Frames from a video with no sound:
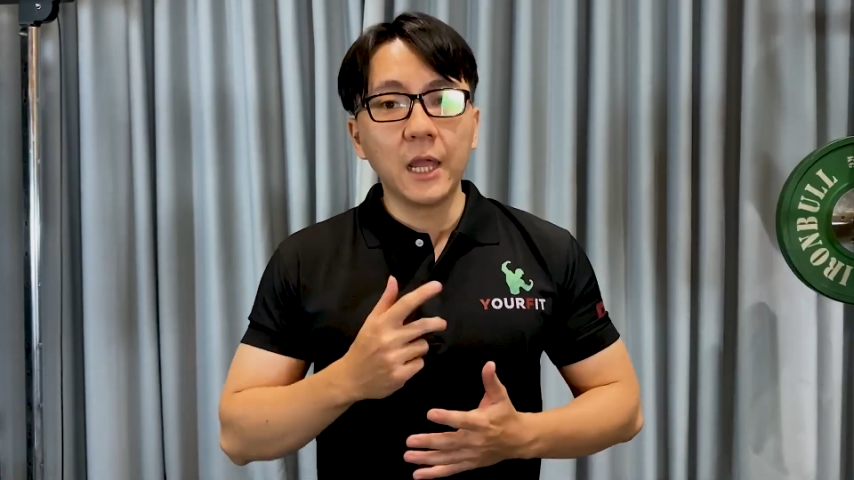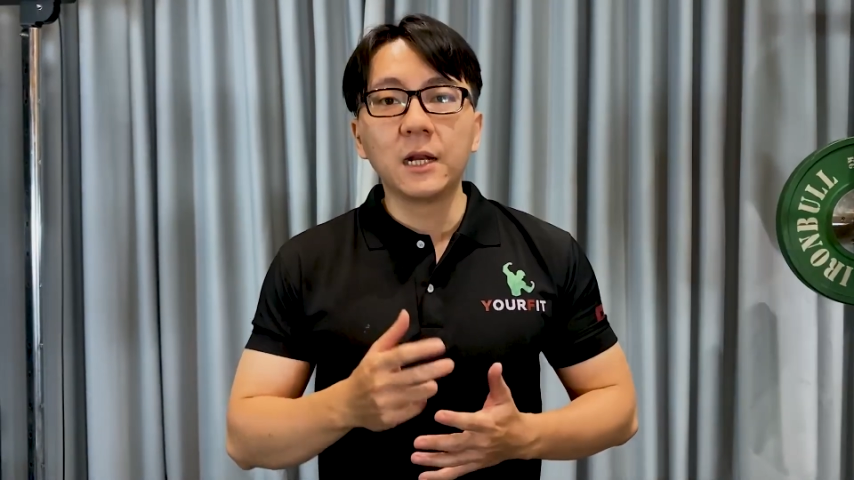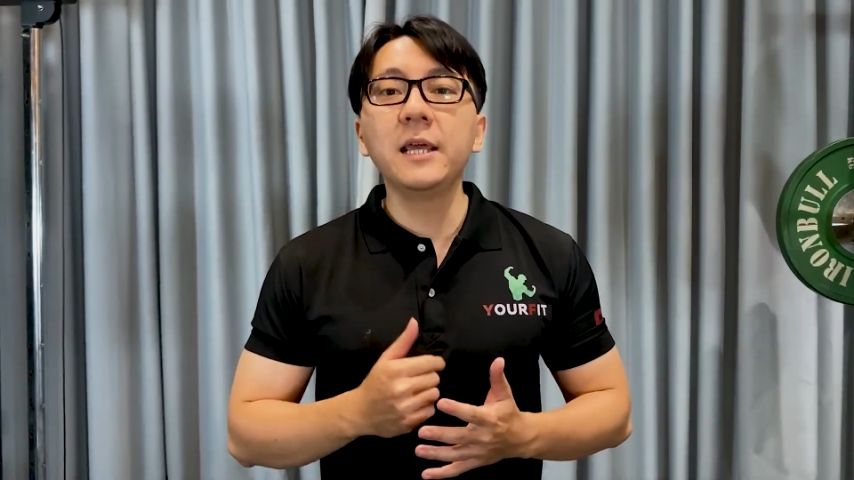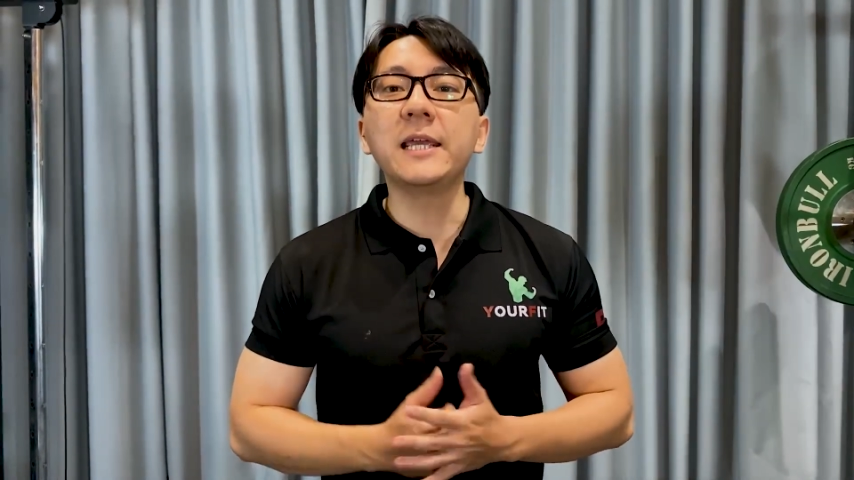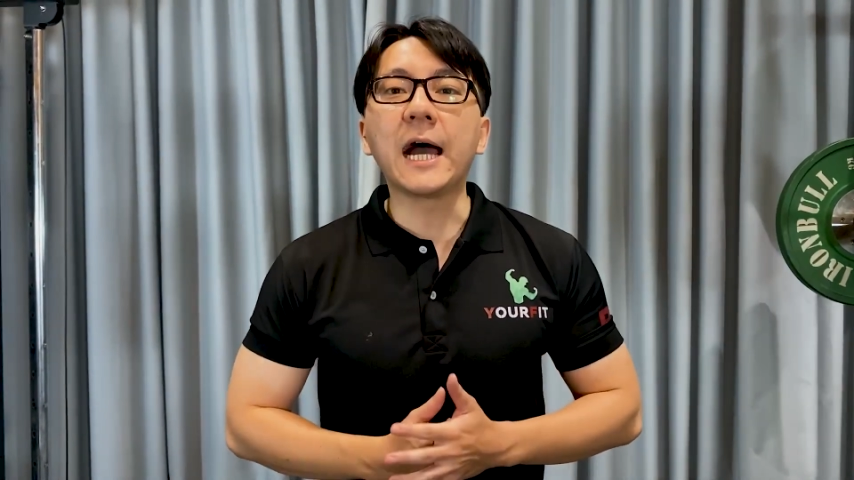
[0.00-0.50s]

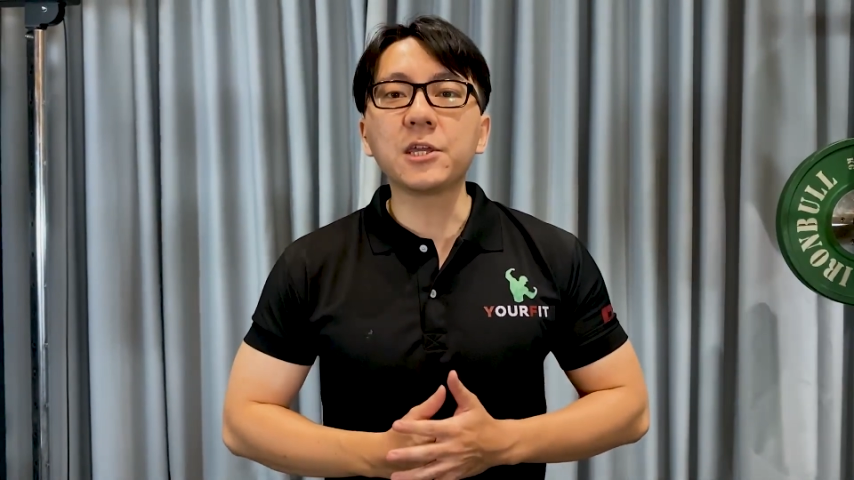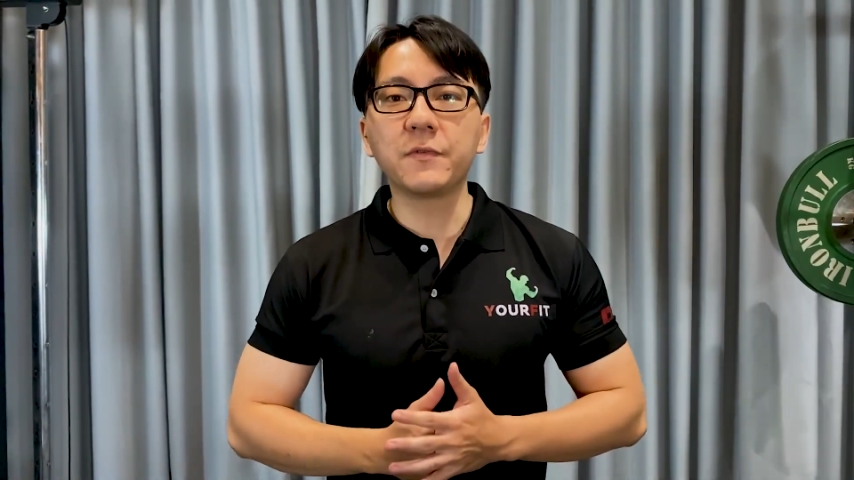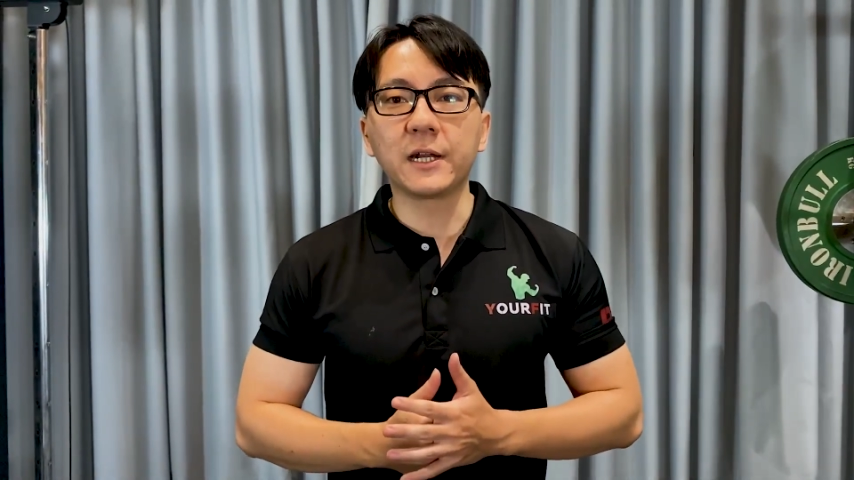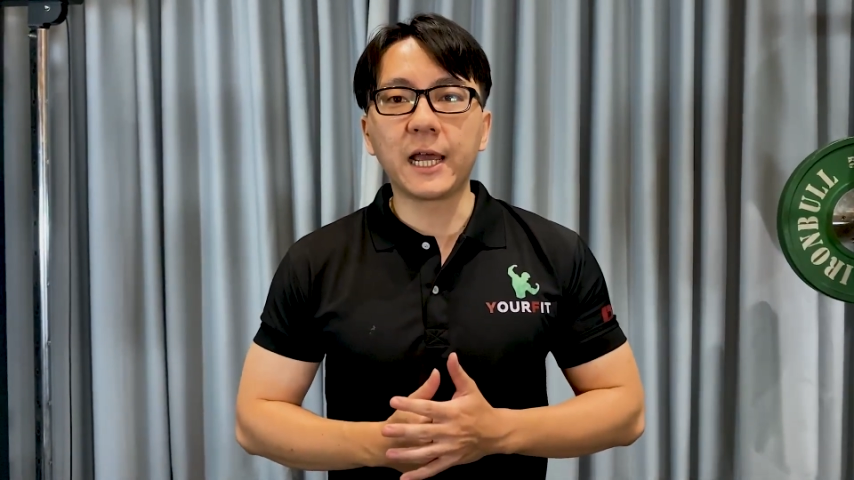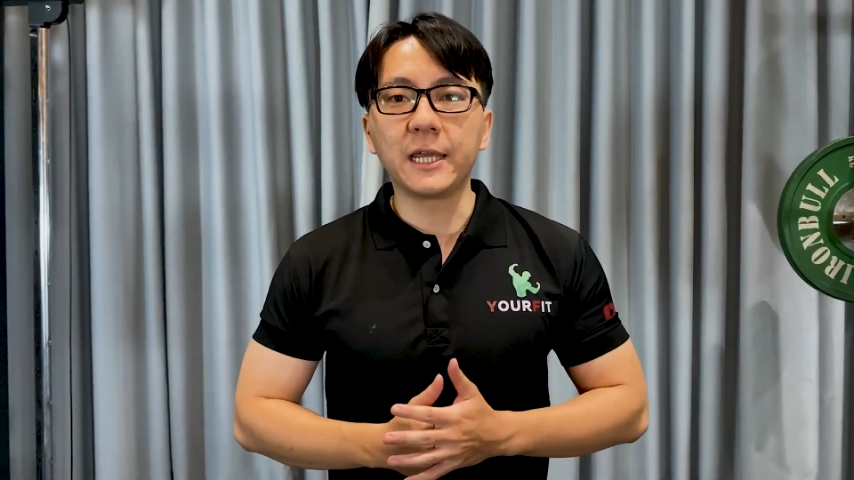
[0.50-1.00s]
lý giải cho
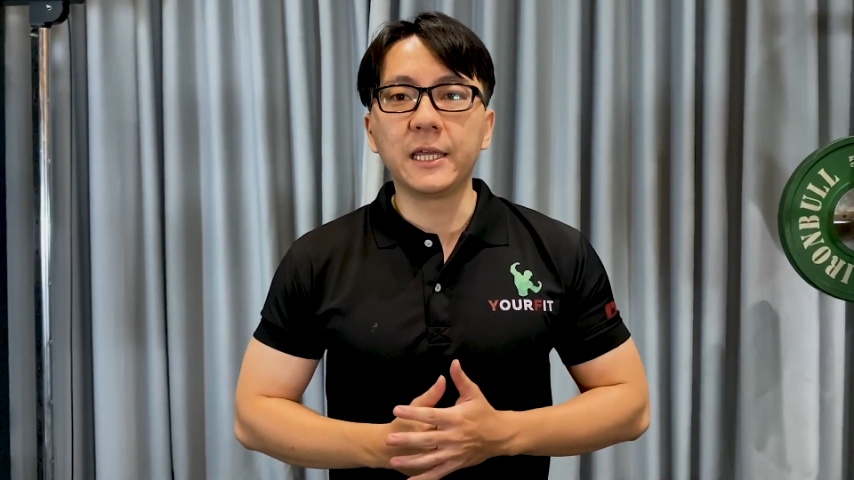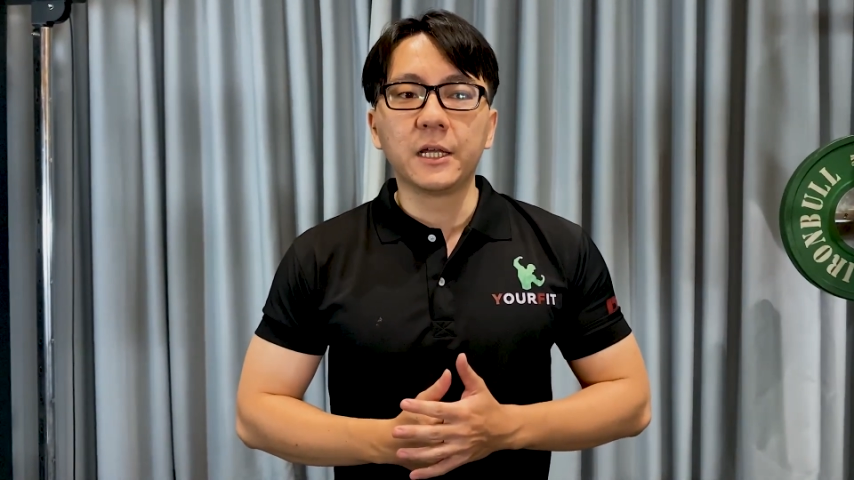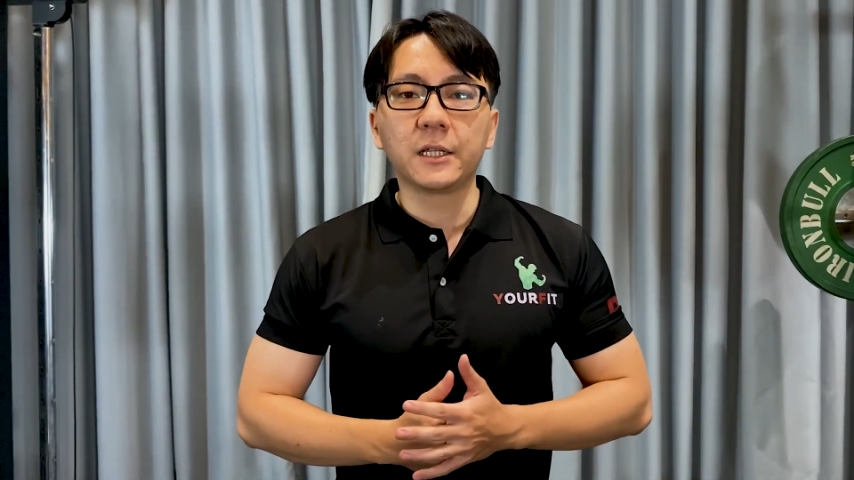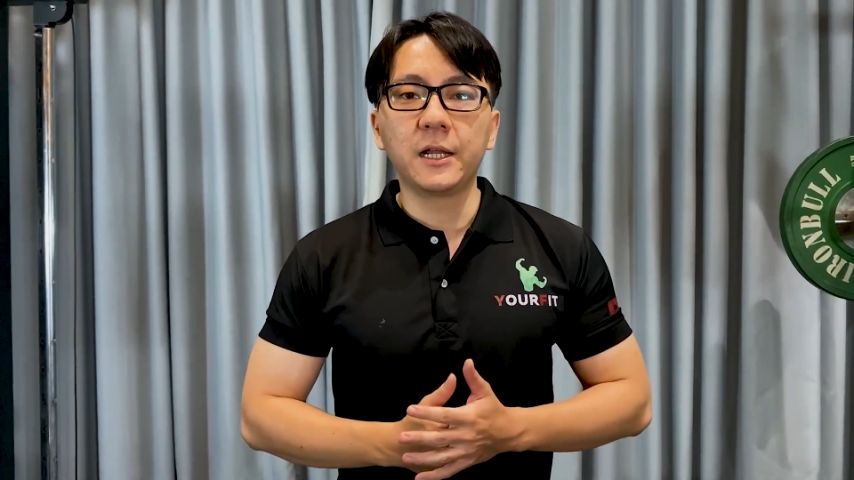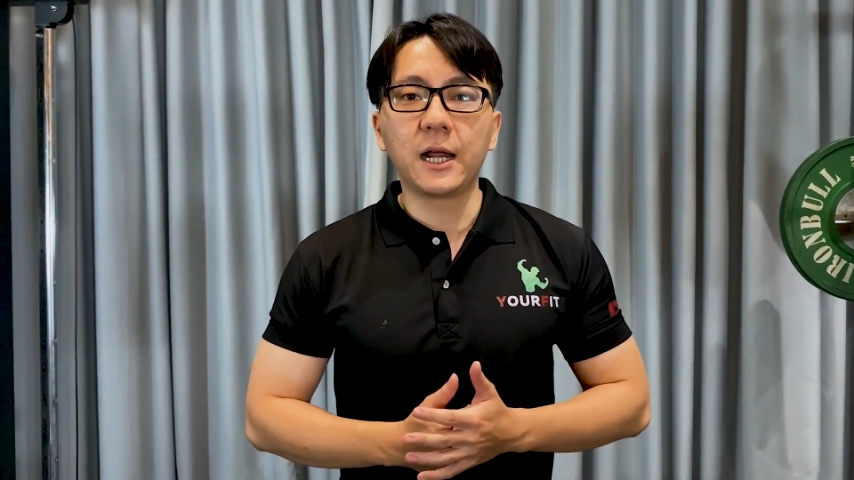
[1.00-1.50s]
việc này
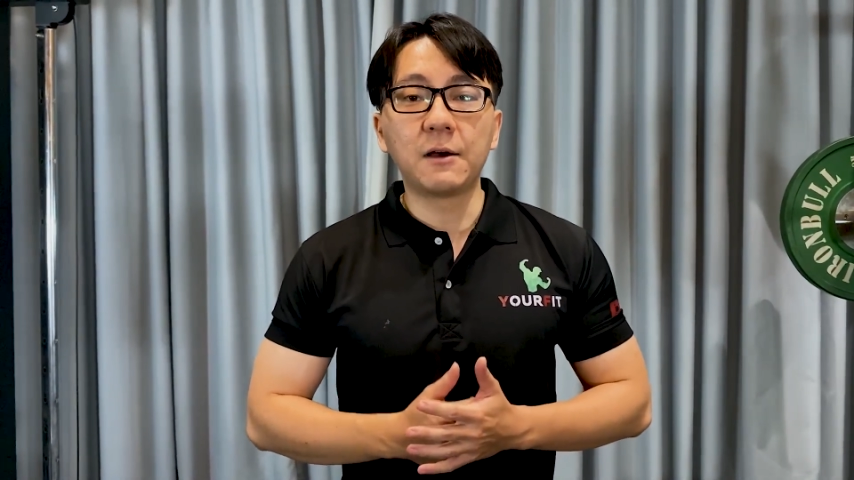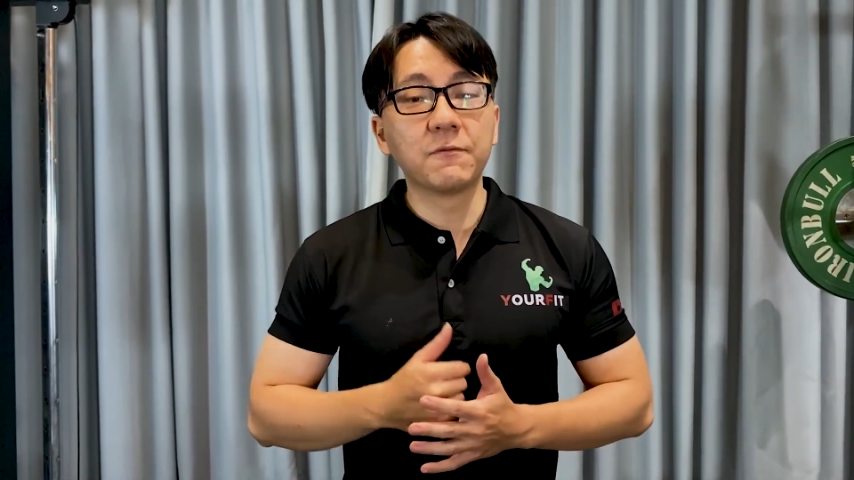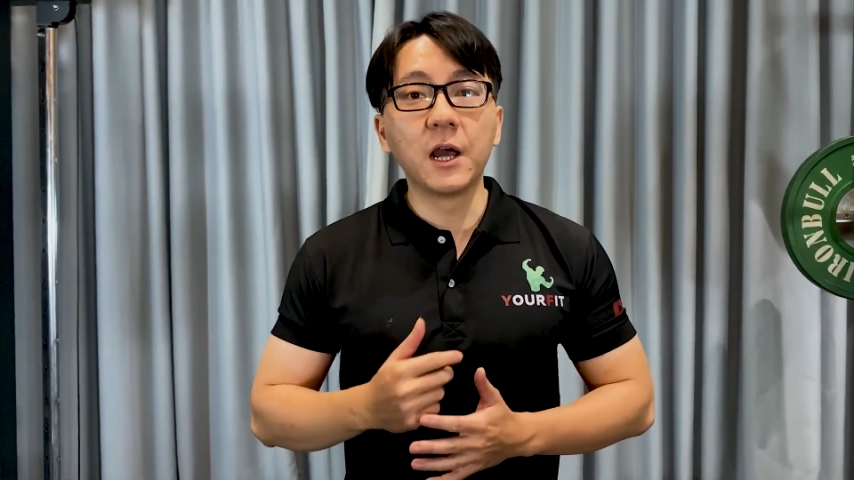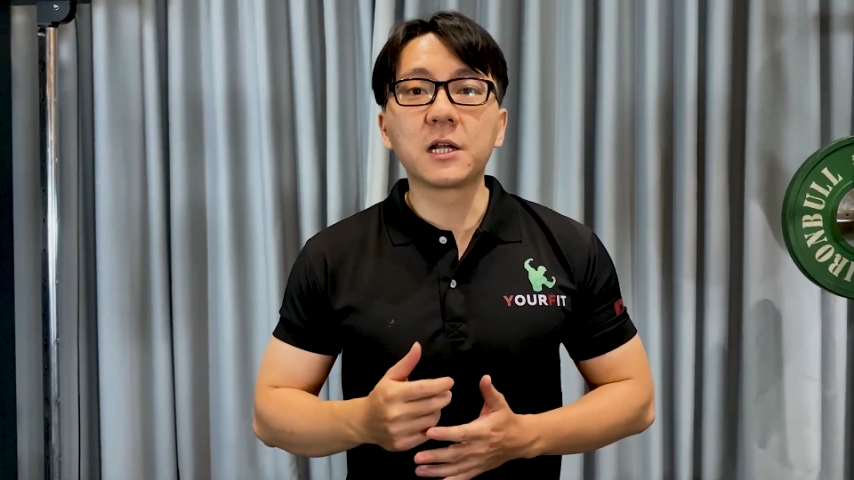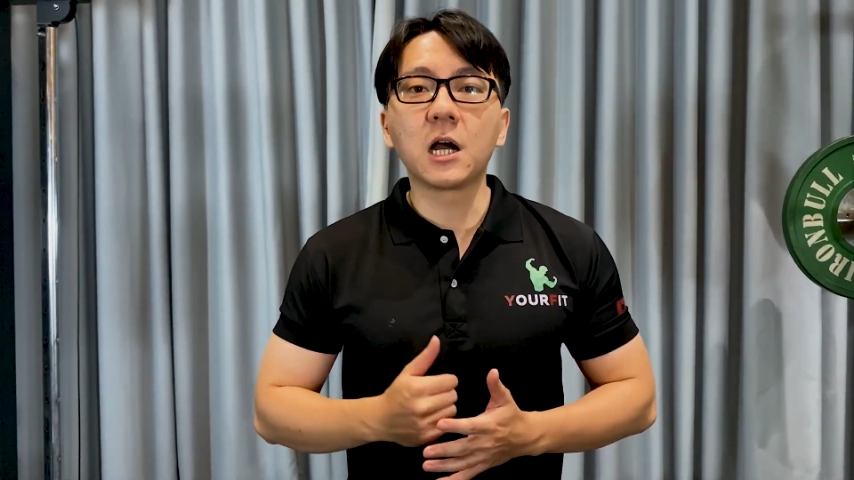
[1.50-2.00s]
thì là về